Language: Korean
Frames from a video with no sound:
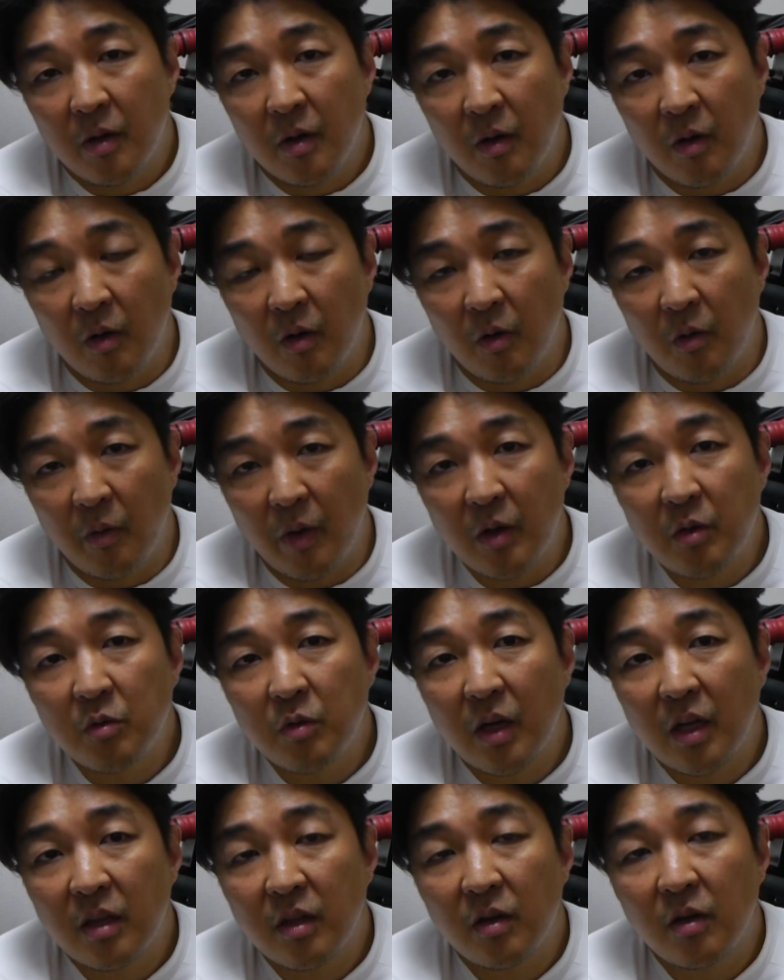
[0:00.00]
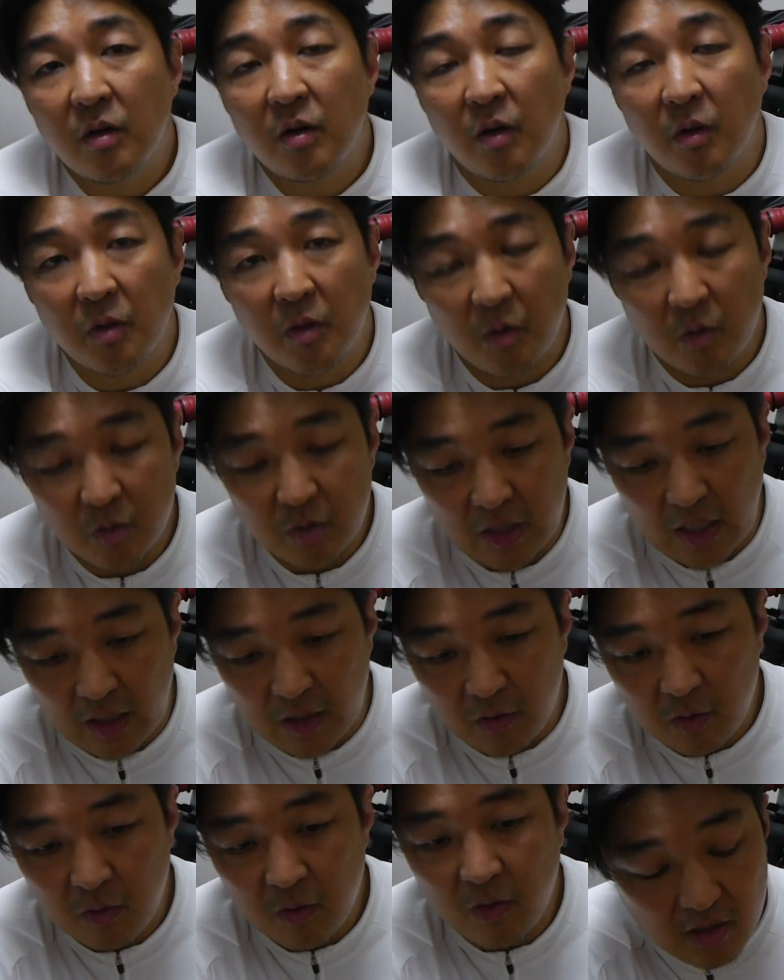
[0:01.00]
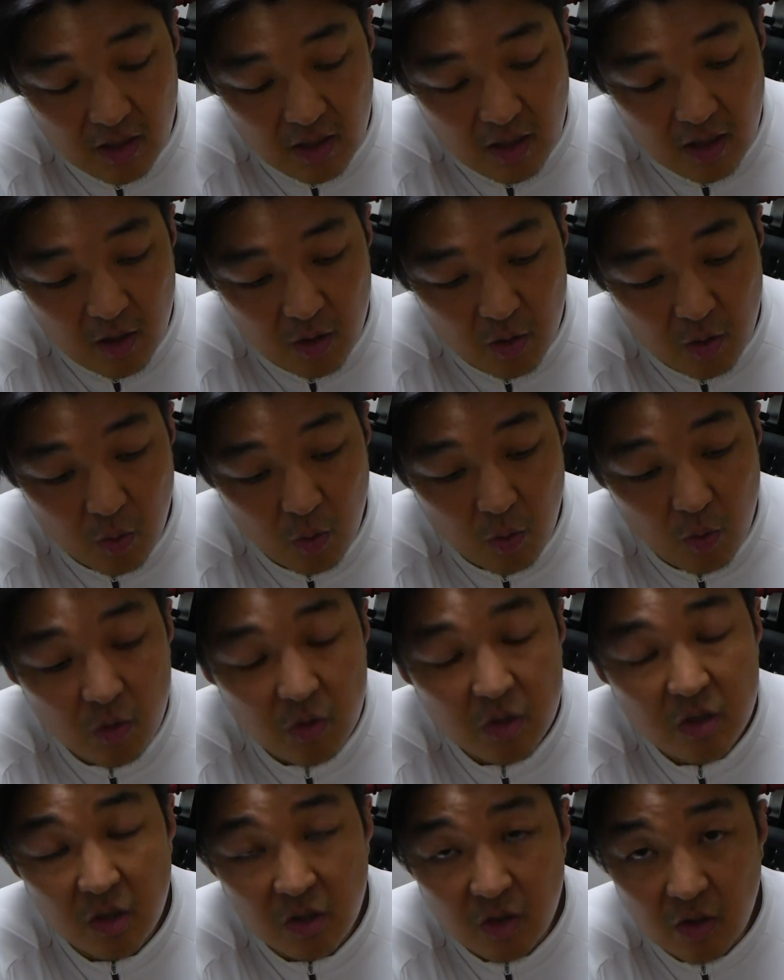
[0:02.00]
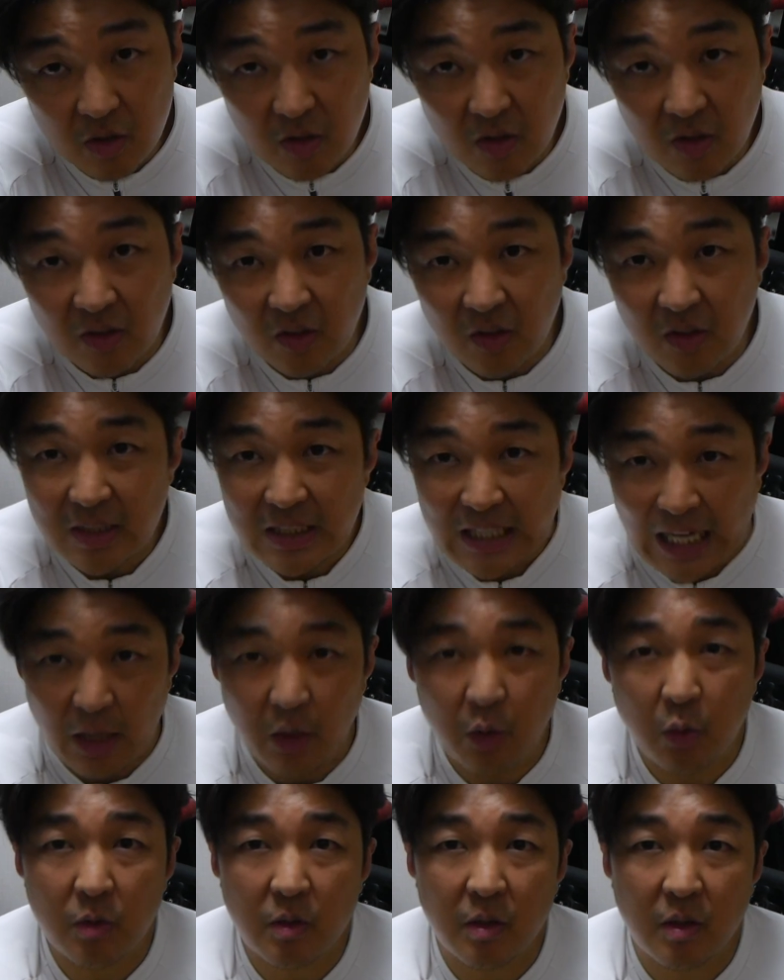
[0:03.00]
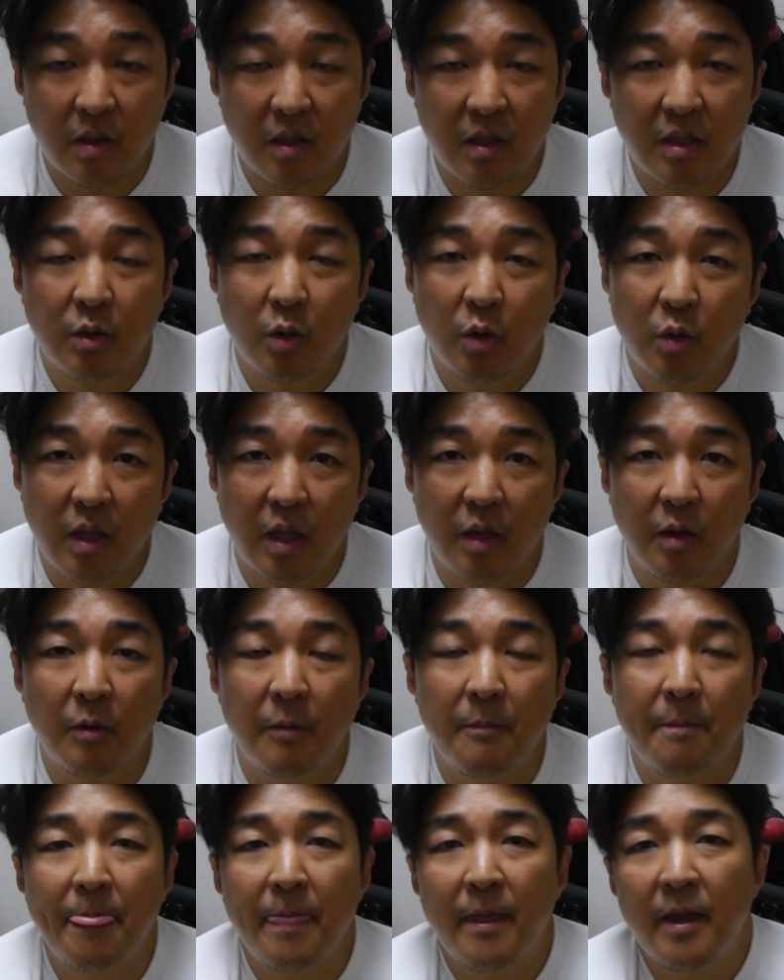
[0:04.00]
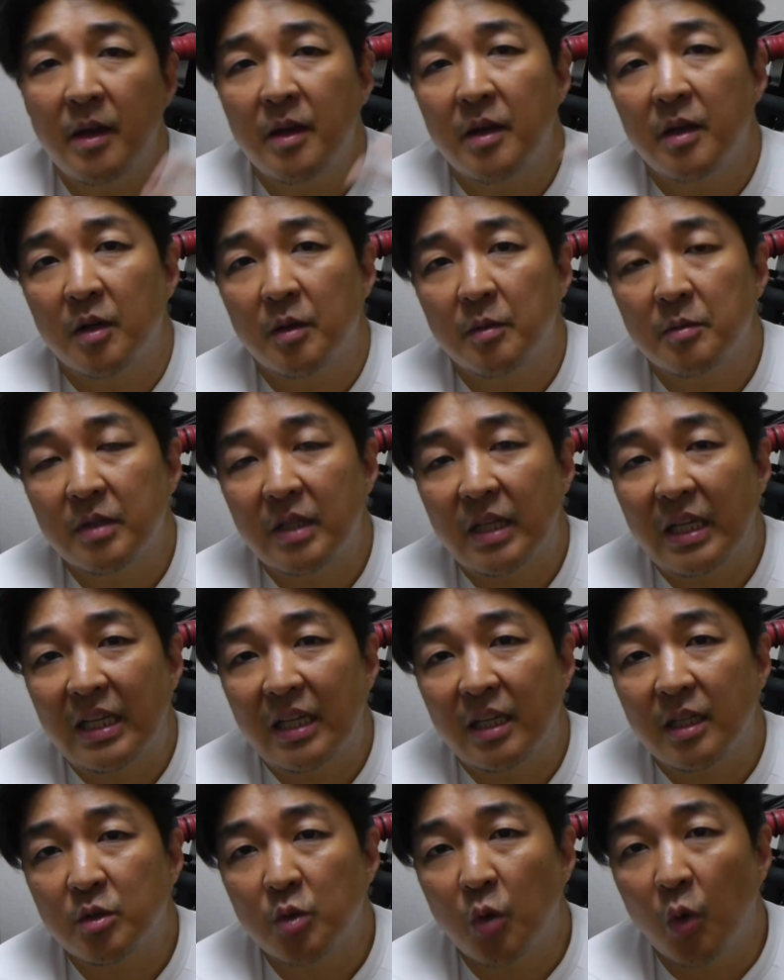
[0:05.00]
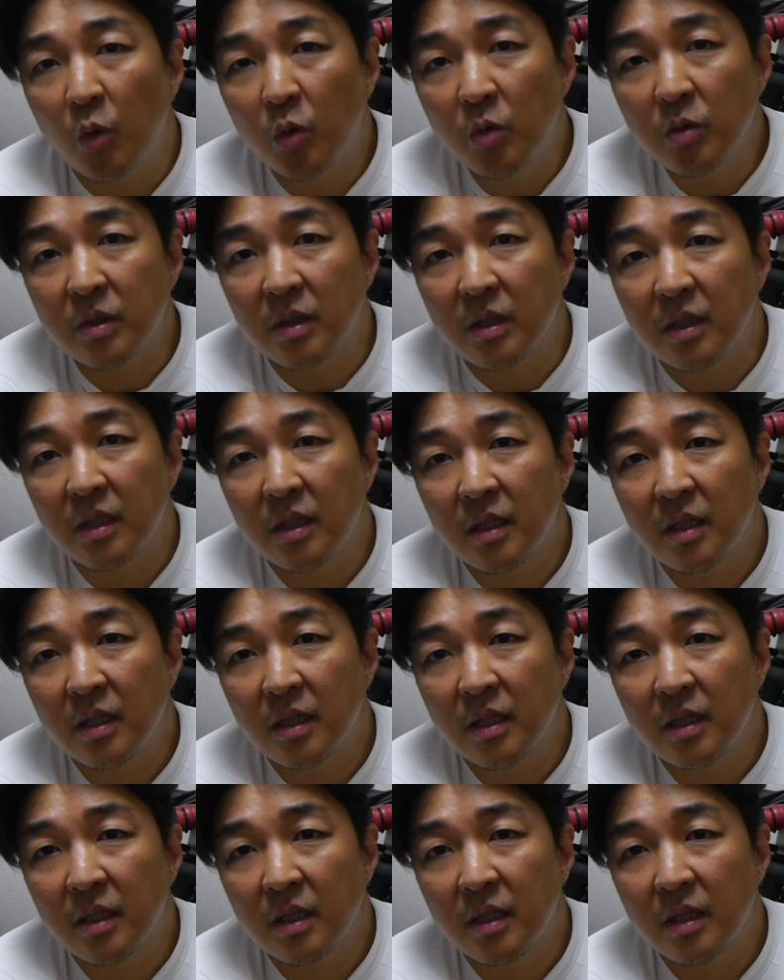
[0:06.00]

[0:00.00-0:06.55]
어, 외국에서 건너온 자료, 효율적이었던 그런 자료들을 토대로 여러분들에게 좋은